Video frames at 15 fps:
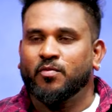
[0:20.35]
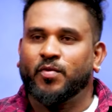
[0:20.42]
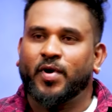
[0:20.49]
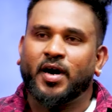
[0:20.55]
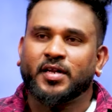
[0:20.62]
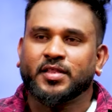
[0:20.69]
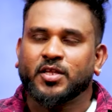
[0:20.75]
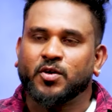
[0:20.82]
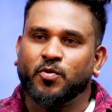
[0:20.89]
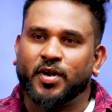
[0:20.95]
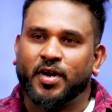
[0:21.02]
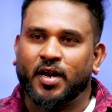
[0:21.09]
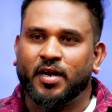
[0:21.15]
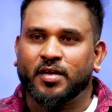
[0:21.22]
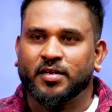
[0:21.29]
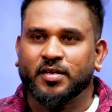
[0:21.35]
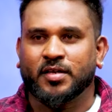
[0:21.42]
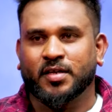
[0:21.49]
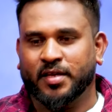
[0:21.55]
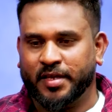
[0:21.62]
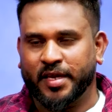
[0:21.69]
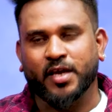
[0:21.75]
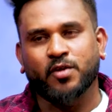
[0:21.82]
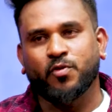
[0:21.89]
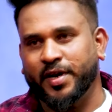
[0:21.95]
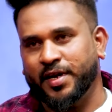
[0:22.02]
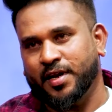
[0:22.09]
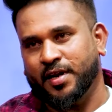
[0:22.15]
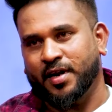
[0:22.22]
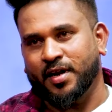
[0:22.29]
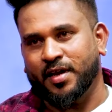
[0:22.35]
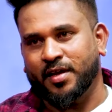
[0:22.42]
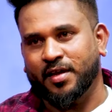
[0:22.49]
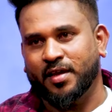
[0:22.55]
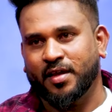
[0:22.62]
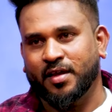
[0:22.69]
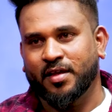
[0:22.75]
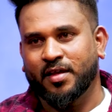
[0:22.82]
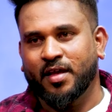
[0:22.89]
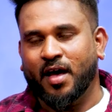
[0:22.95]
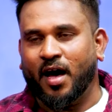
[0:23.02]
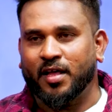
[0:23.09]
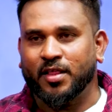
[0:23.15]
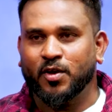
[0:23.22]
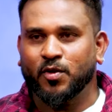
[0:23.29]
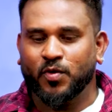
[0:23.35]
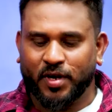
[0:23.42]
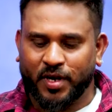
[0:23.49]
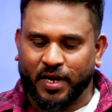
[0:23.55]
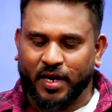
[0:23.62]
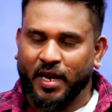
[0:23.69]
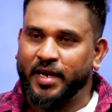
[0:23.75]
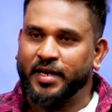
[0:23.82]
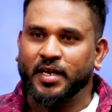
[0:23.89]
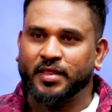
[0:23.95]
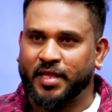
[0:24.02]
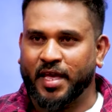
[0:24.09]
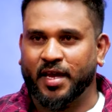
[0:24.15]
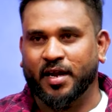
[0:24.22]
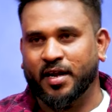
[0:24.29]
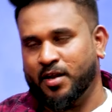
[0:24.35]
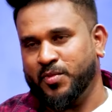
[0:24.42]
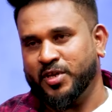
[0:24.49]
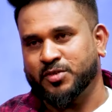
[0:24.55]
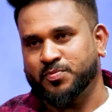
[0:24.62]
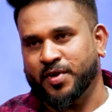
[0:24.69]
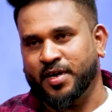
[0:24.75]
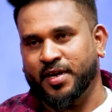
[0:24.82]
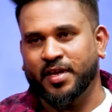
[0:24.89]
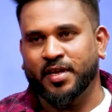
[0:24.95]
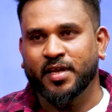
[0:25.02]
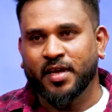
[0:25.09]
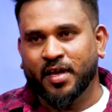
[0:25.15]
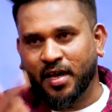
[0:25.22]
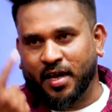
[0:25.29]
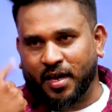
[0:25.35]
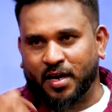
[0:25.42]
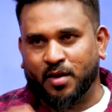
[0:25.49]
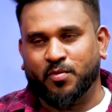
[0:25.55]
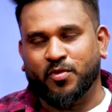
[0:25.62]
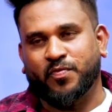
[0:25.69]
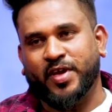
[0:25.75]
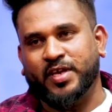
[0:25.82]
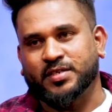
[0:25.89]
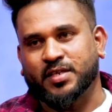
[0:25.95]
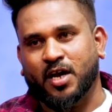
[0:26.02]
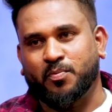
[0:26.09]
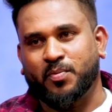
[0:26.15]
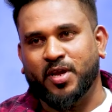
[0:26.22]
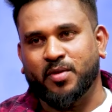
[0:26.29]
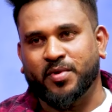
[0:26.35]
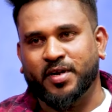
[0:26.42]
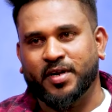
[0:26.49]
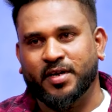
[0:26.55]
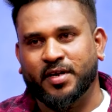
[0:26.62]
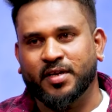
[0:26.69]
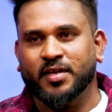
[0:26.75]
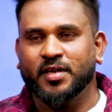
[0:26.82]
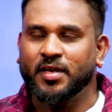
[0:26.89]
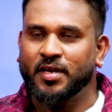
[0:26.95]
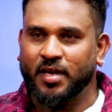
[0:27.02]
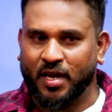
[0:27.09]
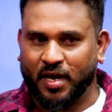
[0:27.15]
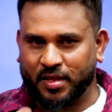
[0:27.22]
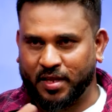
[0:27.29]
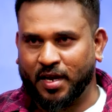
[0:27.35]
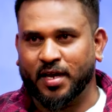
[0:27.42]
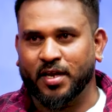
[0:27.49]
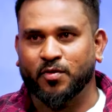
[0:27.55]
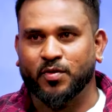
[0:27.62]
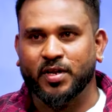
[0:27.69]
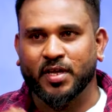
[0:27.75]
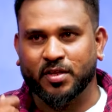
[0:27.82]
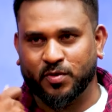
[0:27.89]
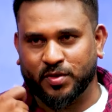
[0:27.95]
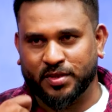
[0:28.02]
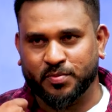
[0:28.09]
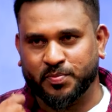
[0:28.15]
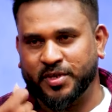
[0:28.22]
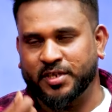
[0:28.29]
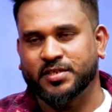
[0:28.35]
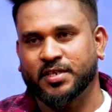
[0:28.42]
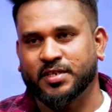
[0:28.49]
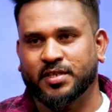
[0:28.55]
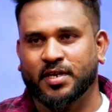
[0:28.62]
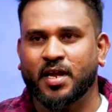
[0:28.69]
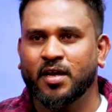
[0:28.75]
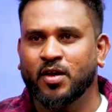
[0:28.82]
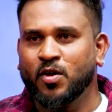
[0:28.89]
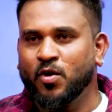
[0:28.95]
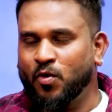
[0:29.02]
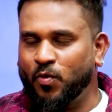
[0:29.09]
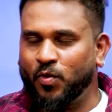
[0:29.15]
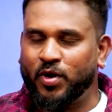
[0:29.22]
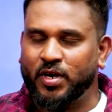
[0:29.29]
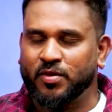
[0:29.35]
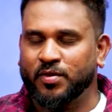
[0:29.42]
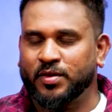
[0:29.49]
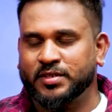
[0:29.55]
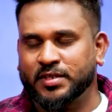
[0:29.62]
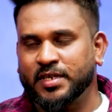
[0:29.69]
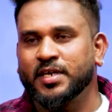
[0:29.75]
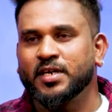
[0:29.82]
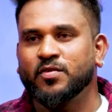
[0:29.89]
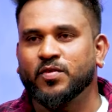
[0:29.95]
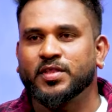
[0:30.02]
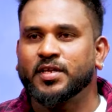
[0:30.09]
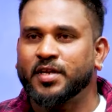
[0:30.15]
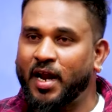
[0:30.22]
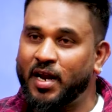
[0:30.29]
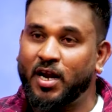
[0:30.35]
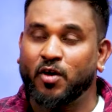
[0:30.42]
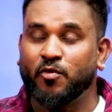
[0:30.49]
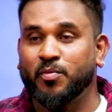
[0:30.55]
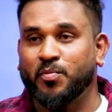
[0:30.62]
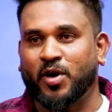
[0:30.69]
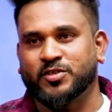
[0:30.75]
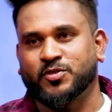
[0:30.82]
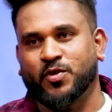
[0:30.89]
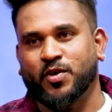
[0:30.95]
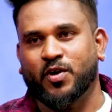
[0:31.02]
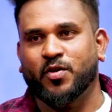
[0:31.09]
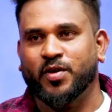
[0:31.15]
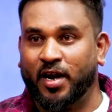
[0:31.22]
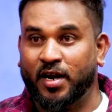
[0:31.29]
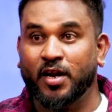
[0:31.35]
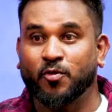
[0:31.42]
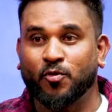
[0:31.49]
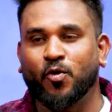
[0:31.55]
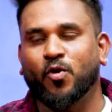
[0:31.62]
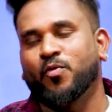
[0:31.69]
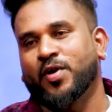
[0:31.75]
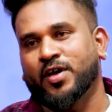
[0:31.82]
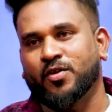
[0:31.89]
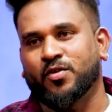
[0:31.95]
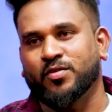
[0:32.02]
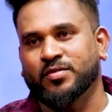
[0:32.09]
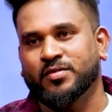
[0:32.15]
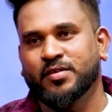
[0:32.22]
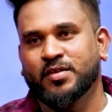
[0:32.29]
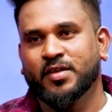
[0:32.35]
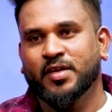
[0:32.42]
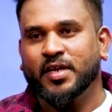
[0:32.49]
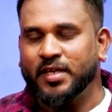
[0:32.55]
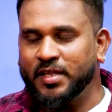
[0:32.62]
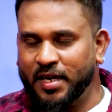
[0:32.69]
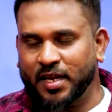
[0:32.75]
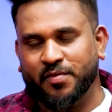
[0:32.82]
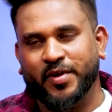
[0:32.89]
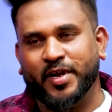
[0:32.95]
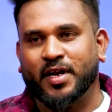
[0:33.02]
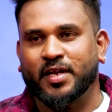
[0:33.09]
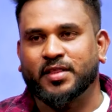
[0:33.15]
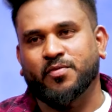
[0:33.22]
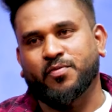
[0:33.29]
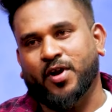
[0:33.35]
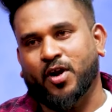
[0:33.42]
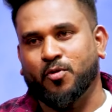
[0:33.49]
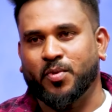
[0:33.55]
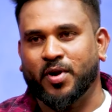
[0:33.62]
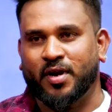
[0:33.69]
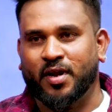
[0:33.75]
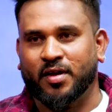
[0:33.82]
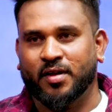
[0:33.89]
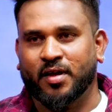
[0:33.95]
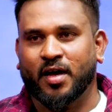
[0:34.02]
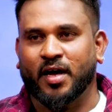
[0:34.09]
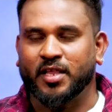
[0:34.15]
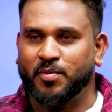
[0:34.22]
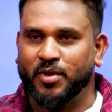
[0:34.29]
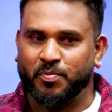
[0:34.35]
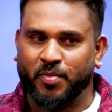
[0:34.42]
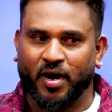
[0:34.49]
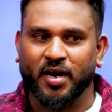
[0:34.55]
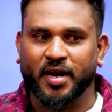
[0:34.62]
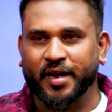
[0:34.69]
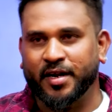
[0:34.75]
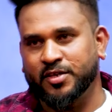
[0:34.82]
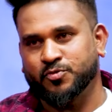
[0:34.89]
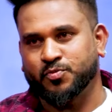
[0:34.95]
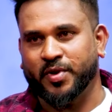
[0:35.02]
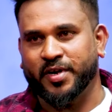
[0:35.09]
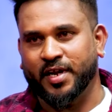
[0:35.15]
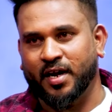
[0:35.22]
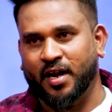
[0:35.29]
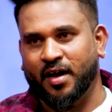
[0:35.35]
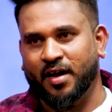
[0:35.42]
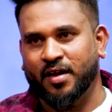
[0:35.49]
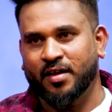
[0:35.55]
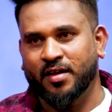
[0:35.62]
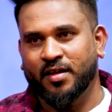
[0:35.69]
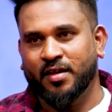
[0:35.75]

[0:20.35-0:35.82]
வாரத்துக்கு ஒரு நாள் எக் ஒயிட் இருக்குல்ல அதை கூட நீங்கள் லைட்டாக தேங்காய் எண்ணெய் மிக்ஸ் பண்ணி நம்ம ஃபேஸ்க்கு அப்ளை பண்ணிவிட்டு அதை காய விட்டு அதை வந்து பிரிச்செடுத்துனா உங்களுடைய ஸ்கின் வந்து நல்லாவே மாய்ச்சர் வரும் நல்லா க்ளோவாக இருக்கும் இது நீங்கள் வீட்டில் இருந்தே ஃபாலோ பண்ணலாம் அதேமாரி பாலிகைடு யூஸ் பண்ணிக்கலாம்